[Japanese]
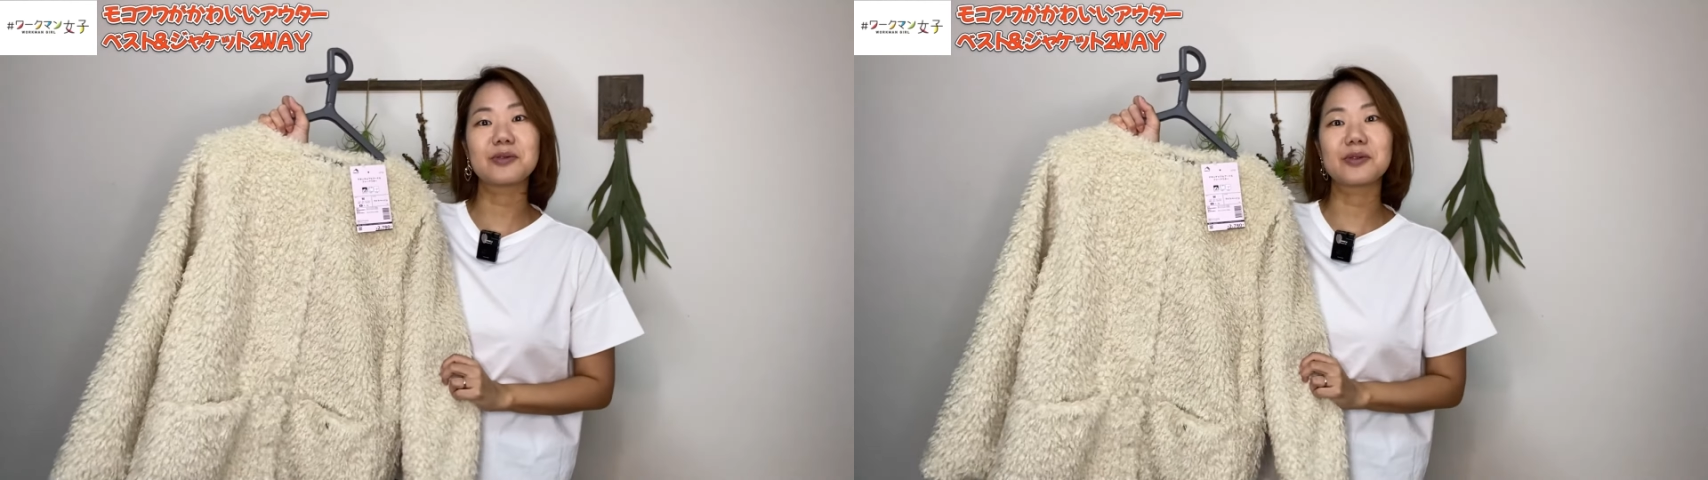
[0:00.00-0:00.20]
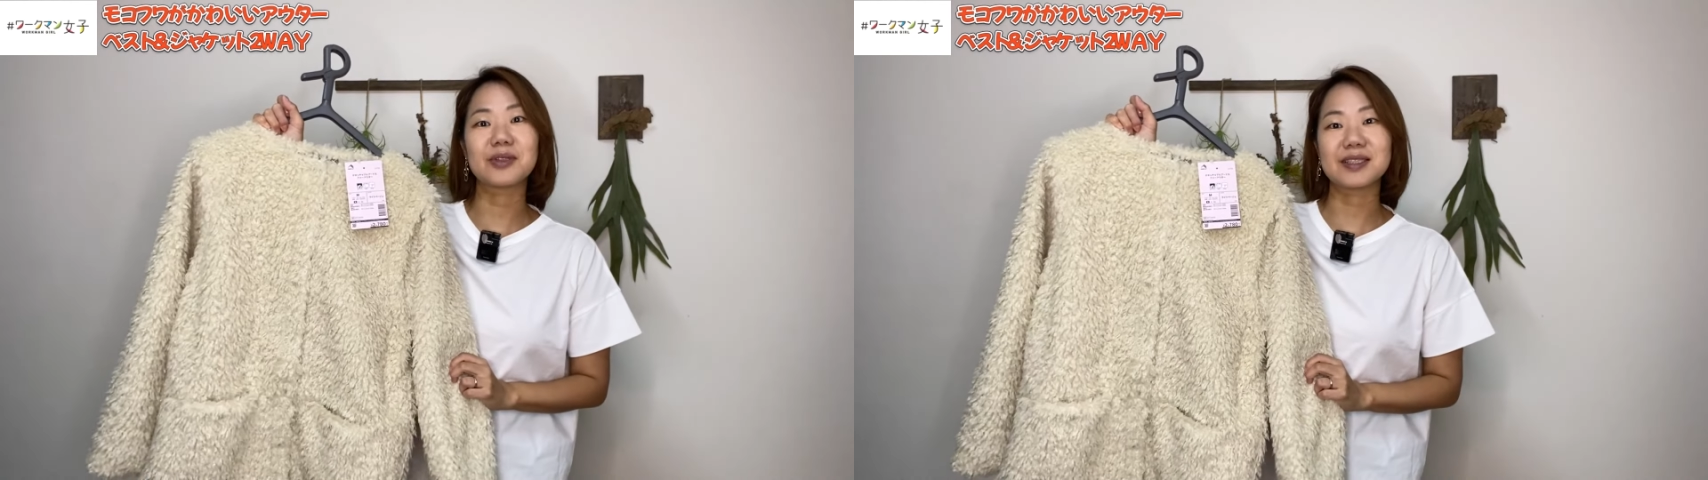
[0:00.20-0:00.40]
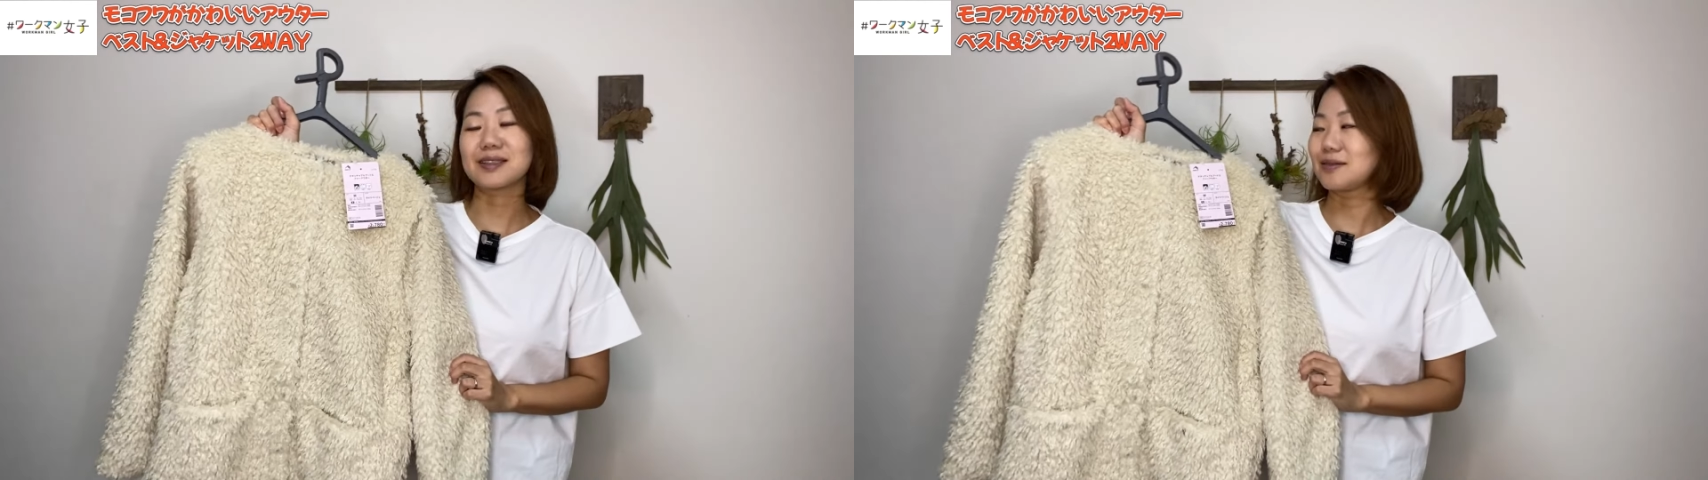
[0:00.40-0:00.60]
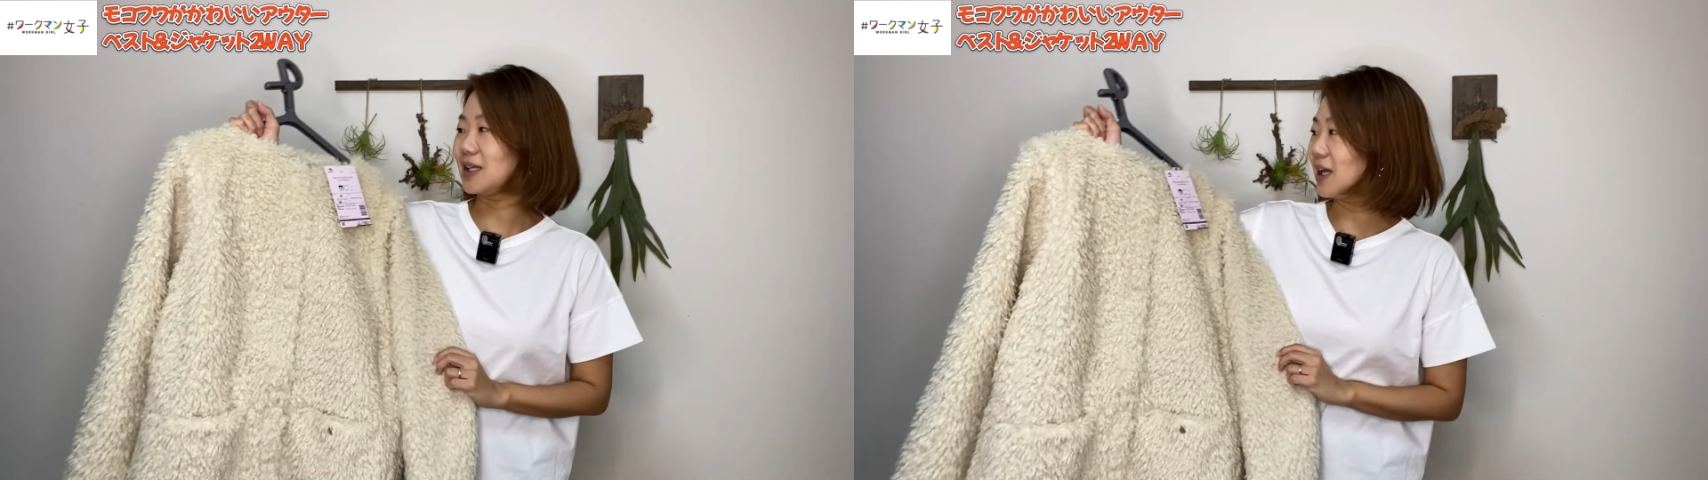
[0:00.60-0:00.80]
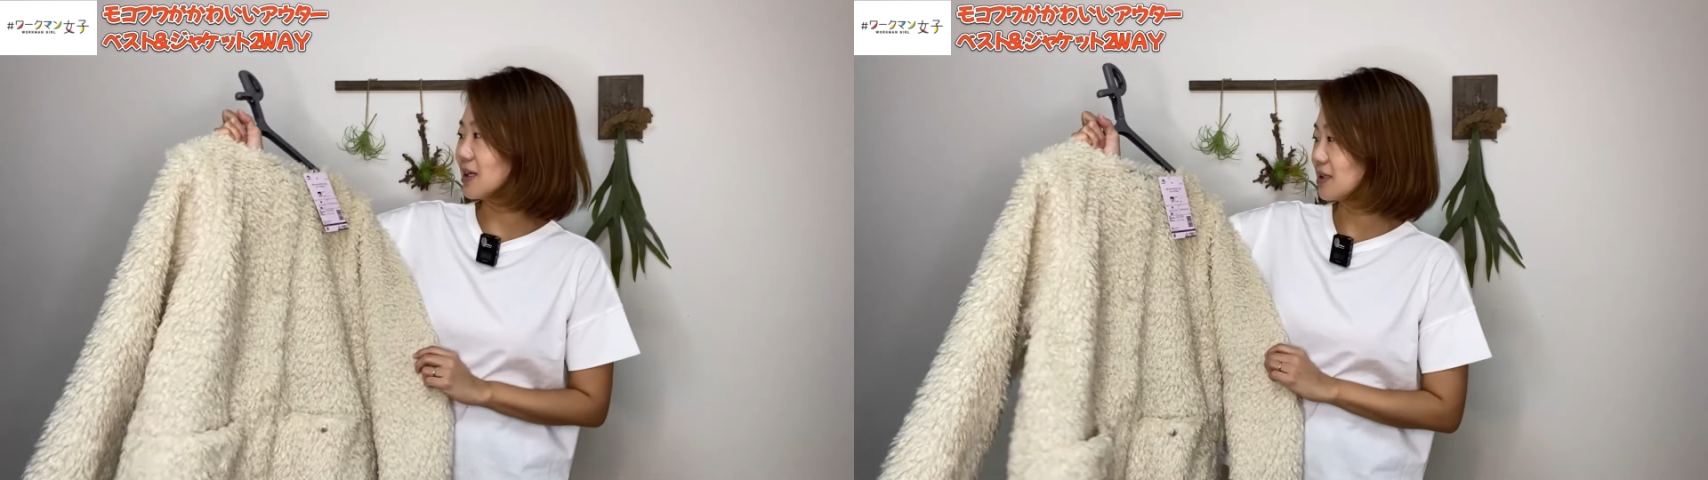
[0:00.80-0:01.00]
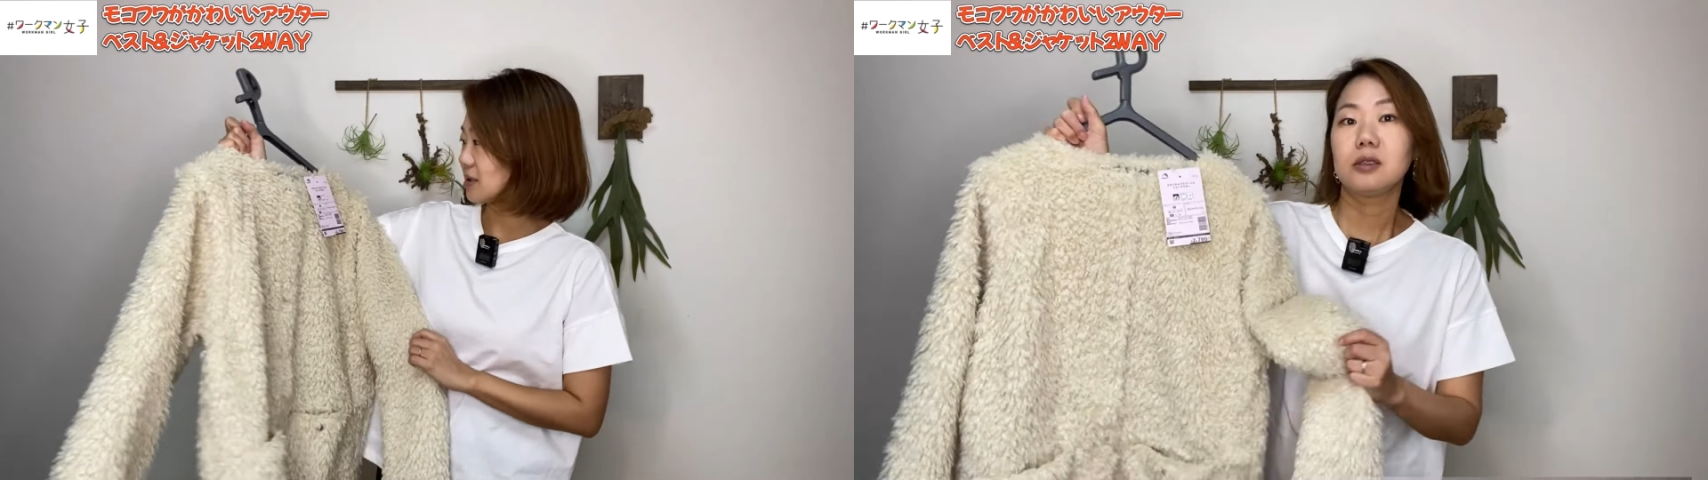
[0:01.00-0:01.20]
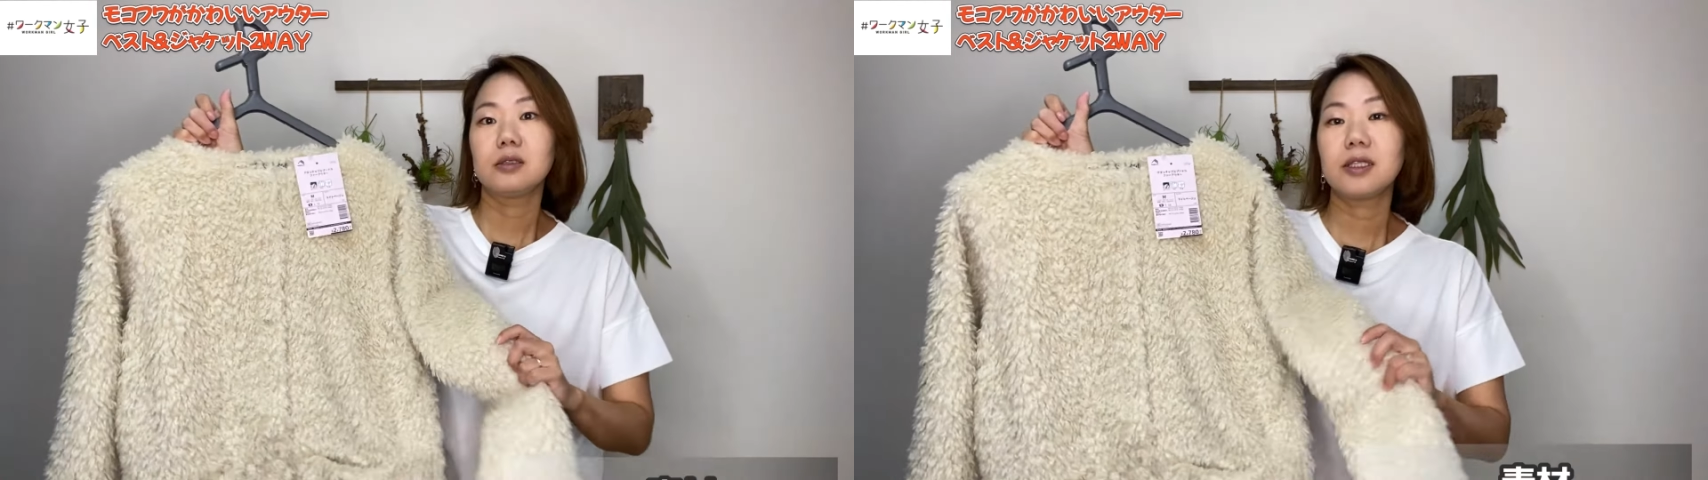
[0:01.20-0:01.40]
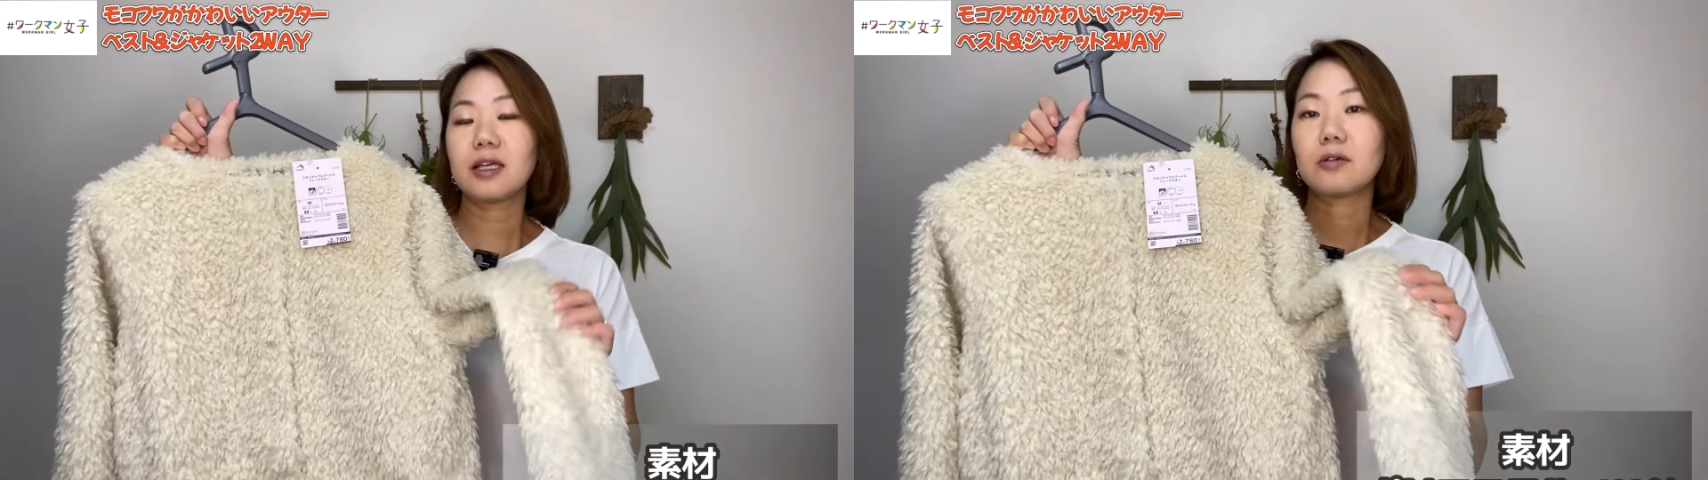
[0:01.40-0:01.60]
ころですよね。
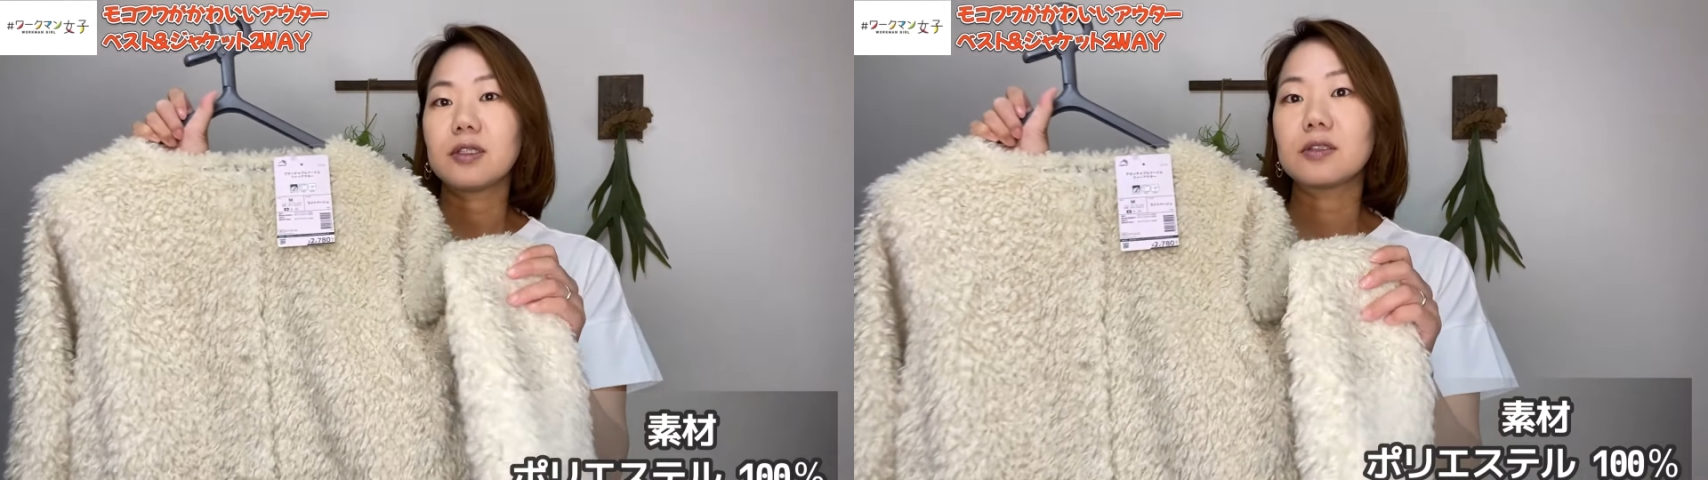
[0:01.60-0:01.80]
でこれ